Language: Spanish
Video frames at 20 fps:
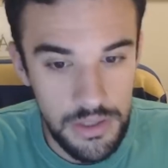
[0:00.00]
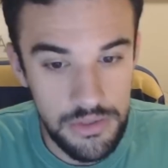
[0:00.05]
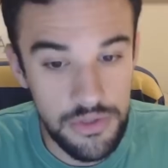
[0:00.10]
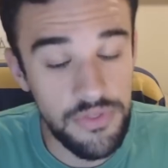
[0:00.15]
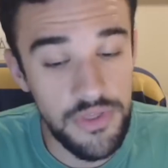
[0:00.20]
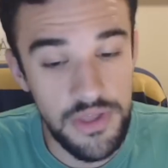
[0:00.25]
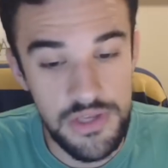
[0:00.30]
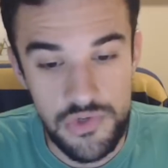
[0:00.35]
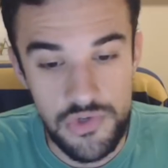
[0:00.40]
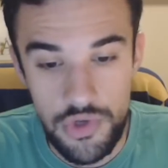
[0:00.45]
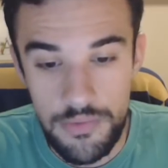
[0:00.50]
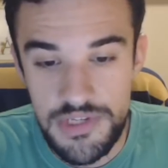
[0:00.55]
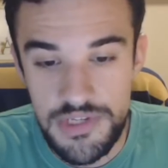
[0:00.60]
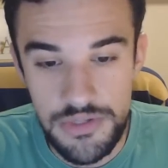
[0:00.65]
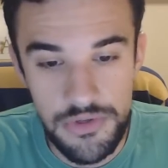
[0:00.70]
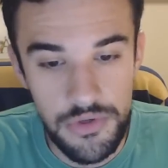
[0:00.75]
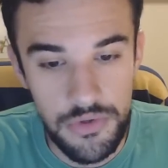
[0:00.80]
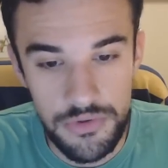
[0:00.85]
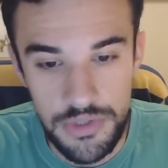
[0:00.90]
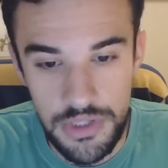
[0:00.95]
Entonces eso, yo me
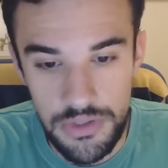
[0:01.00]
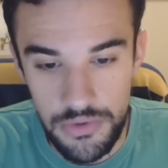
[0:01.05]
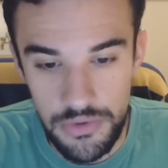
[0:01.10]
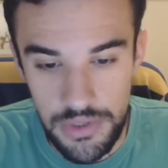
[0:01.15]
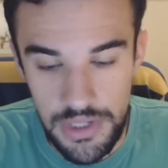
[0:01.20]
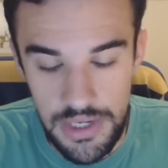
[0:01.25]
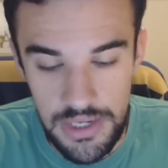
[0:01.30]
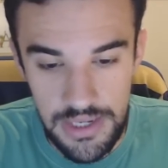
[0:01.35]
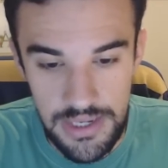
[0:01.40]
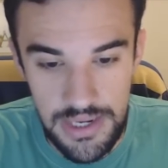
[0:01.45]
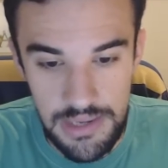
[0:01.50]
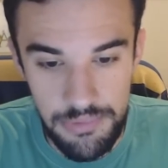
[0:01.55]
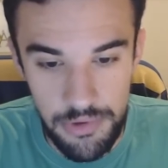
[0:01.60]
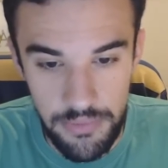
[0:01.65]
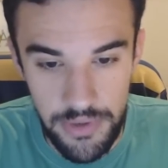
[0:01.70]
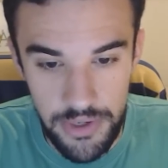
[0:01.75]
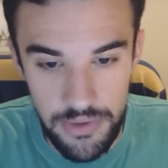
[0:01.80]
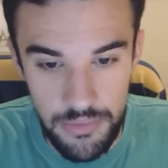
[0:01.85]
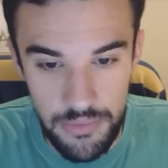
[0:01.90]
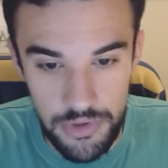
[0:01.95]
siento contento con el canal
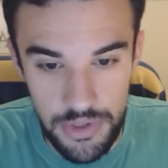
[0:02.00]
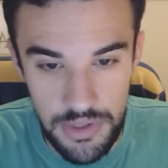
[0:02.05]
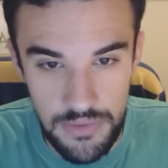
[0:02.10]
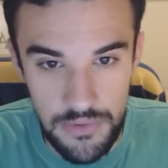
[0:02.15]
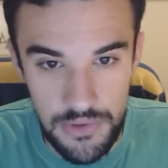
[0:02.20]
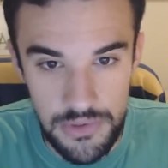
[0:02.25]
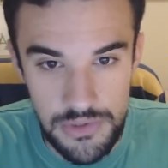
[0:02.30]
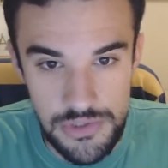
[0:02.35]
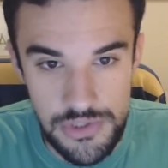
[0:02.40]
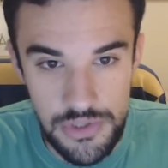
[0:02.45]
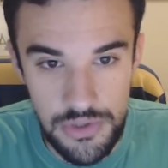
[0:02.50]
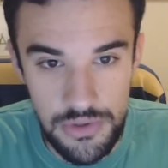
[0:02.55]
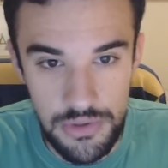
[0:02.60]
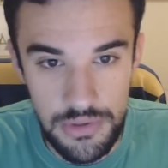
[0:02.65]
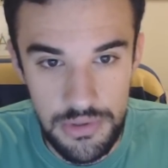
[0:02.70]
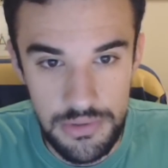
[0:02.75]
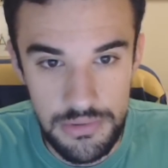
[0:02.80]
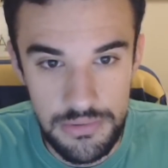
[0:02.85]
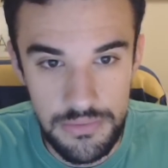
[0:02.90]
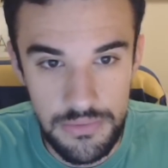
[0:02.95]
por varios motivos. Yo
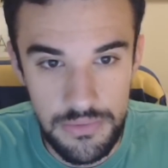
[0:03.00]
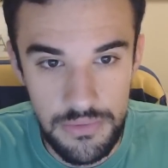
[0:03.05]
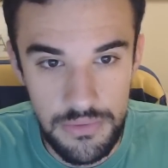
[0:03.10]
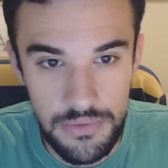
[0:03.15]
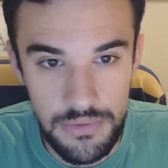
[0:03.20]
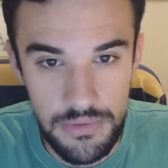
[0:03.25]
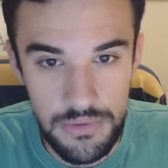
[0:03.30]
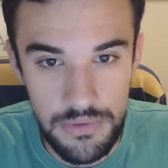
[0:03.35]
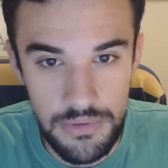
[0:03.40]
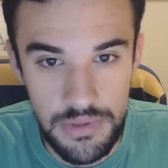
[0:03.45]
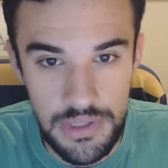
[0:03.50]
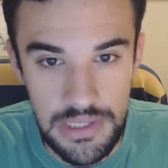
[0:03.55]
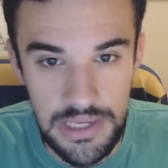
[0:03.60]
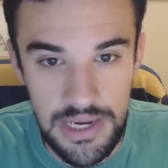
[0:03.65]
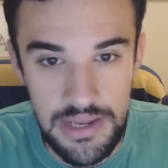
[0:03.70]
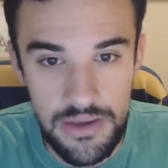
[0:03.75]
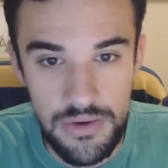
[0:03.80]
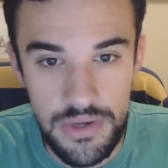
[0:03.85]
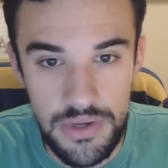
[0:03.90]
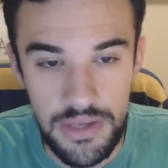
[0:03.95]

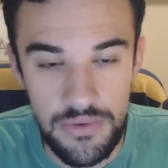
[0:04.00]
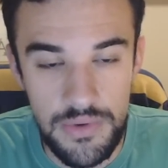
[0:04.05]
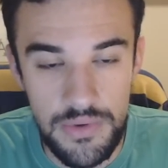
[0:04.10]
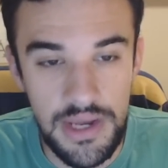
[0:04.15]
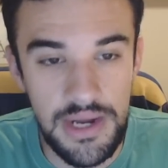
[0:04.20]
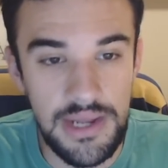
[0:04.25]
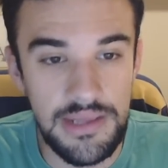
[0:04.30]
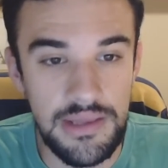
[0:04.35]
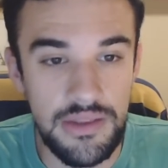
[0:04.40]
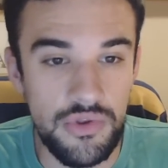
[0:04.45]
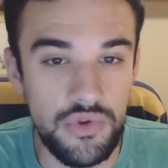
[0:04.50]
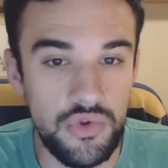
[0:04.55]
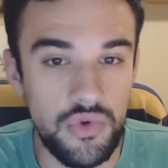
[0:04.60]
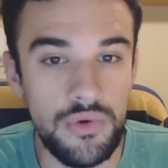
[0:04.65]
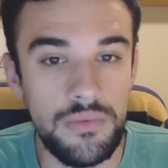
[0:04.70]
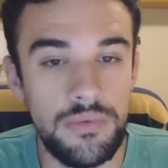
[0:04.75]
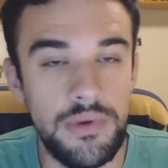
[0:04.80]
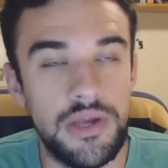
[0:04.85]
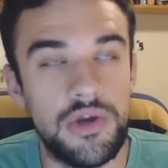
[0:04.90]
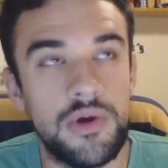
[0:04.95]
creo que un canal de
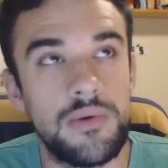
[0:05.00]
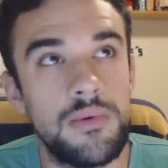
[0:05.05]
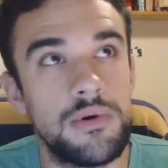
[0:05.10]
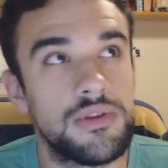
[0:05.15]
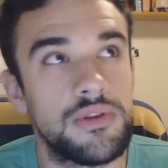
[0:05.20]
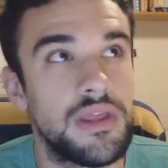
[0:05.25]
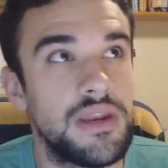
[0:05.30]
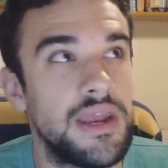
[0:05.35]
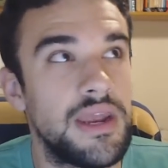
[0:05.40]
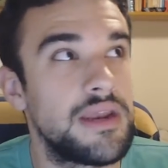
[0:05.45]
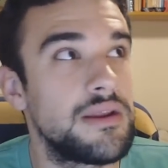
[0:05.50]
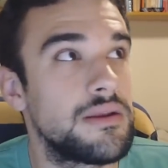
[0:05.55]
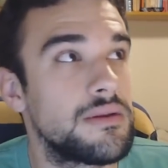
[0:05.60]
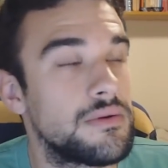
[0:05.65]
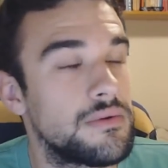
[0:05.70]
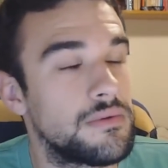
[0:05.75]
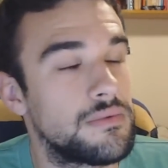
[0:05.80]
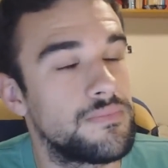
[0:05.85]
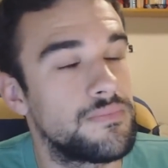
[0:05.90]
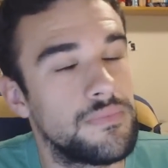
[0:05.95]
YouTube es como tener,
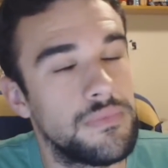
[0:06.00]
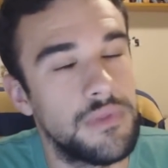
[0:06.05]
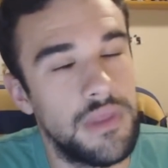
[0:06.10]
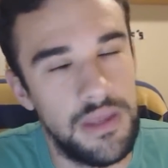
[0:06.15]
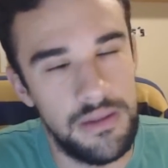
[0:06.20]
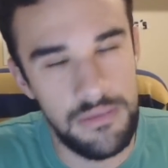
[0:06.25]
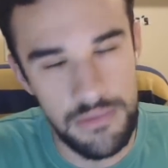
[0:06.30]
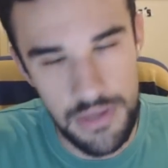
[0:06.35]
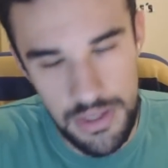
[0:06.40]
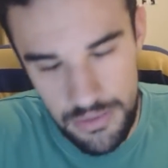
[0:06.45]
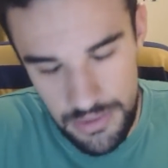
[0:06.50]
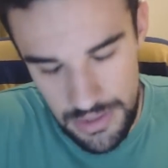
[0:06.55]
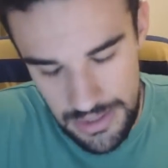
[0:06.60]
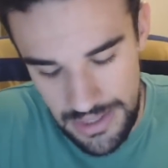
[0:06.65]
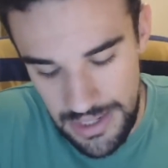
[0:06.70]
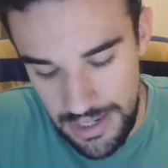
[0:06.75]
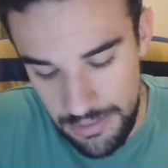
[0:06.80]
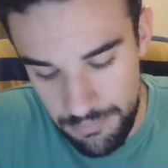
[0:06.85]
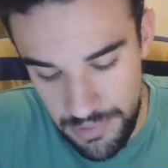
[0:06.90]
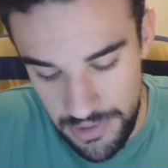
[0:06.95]
en,
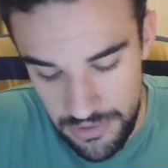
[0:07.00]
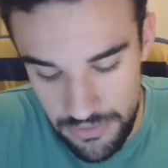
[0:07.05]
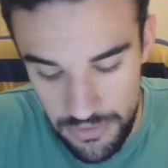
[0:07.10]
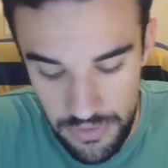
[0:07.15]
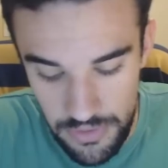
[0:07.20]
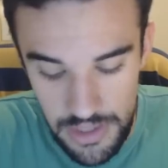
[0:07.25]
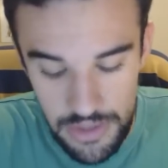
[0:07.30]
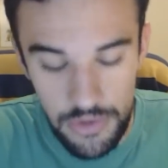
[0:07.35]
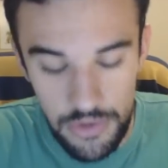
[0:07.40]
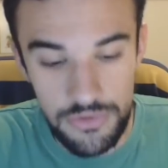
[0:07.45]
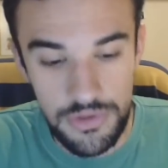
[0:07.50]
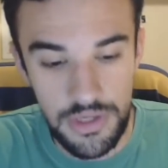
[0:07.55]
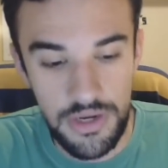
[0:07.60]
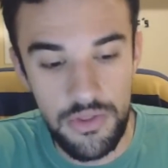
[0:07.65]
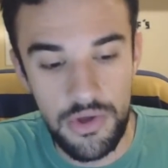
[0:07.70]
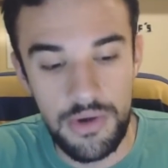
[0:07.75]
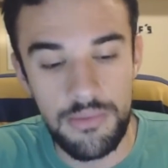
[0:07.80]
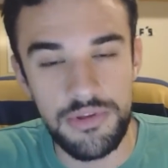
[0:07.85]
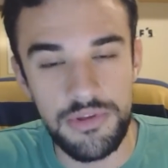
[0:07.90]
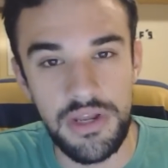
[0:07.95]
en el aspecto del
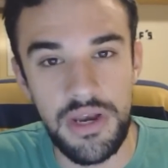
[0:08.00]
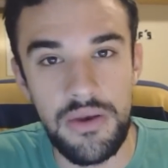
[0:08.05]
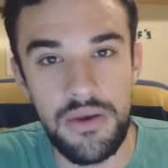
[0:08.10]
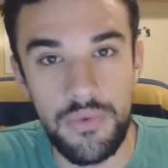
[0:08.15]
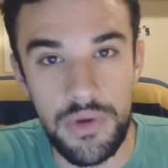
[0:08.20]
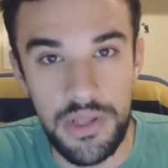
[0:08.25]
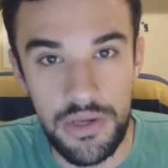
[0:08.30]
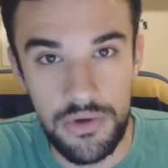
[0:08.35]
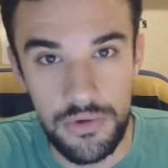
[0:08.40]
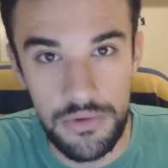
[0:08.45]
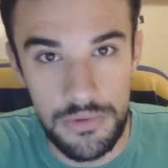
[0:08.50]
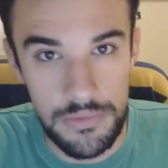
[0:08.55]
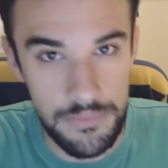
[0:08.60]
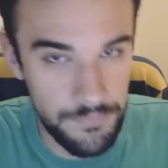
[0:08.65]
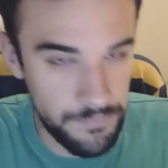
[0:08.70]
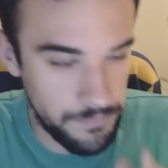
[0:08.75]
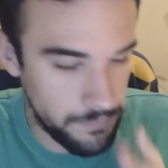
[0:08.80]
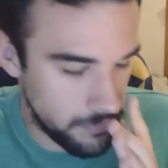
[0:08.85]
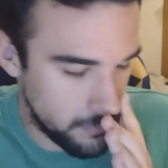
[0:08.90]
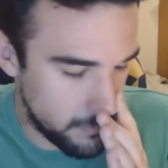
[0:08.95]
contenido, es como tener un hijo
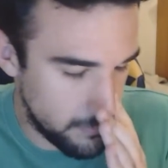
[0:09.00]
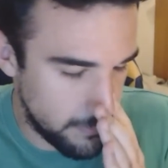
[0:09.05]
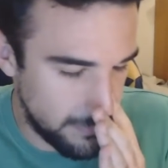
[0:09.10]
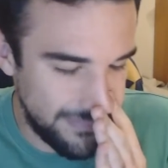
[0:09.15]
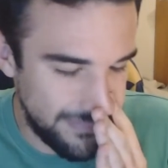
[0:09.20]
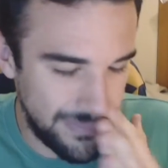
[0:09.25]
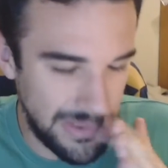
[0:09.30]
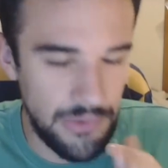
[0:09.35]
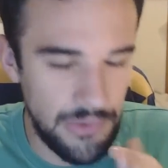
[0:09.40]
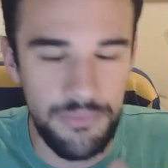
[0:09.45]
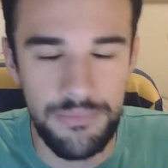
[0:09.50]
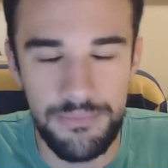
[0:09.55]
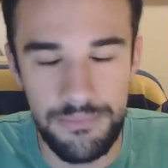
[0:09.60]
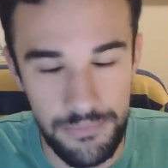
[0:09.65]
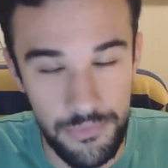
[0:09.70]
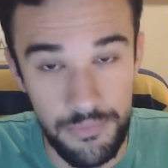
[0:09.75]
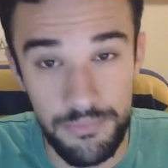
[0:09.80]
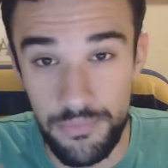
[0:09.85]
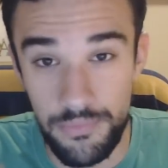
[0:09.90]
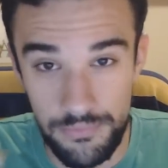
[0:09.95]
es
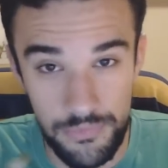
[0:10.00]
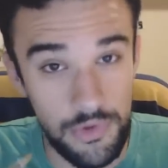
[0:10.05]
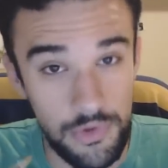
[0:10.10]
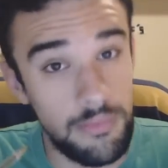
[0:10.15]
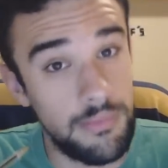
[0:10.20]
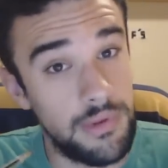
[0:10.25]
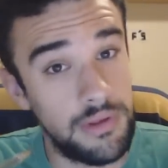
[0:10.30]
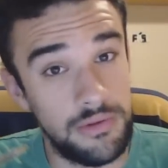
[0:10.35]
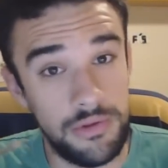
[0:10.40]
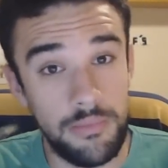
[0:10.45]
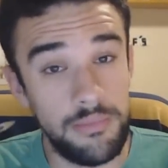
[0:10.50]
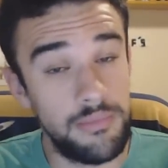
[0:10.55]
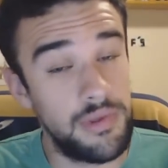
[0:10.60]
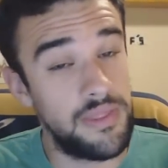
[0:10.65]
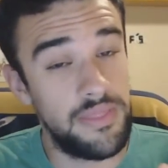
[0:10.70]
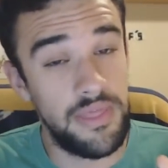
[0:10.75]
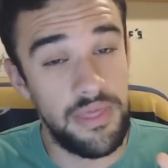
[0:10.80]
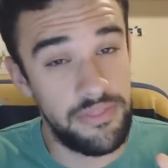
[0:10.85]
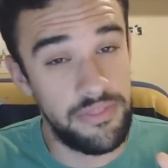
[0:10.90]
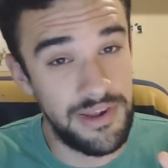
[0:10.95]
un. No me, no
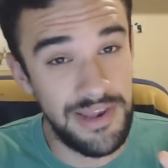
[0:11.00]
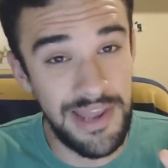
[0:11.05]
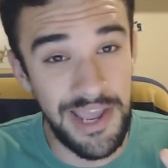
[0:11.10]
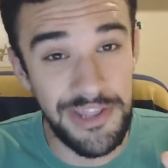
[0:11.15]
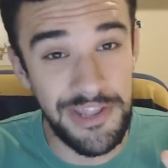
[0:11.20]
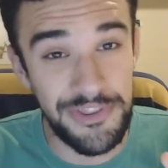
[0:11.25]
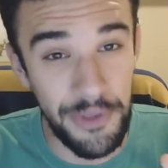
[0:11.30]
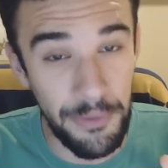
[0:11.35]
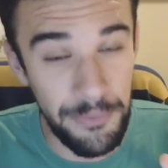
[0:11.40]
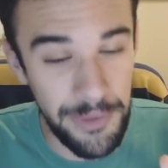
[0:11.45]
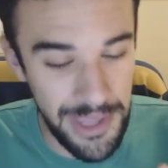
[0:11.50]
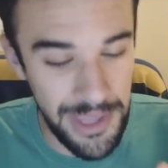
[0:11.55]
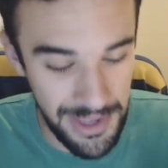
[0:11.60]
me des dislike todavía.